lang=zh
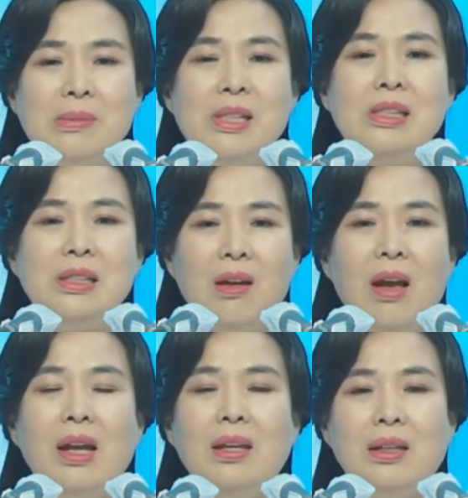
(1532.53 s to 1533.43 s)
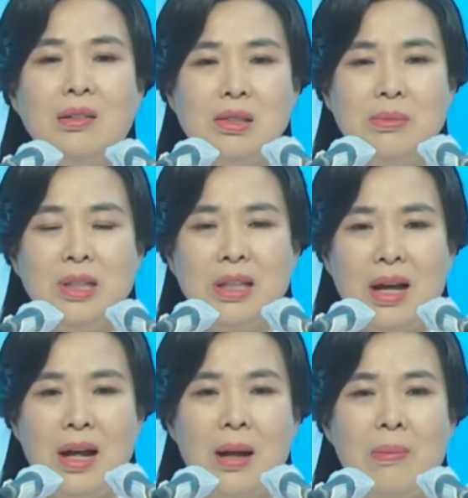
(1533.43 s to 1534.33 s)
行义是指遵行
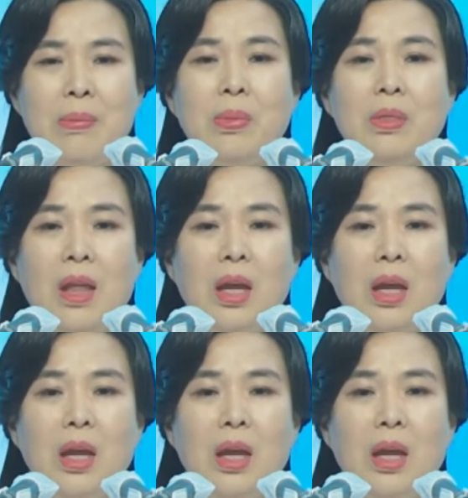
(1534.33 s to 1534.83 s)
神道，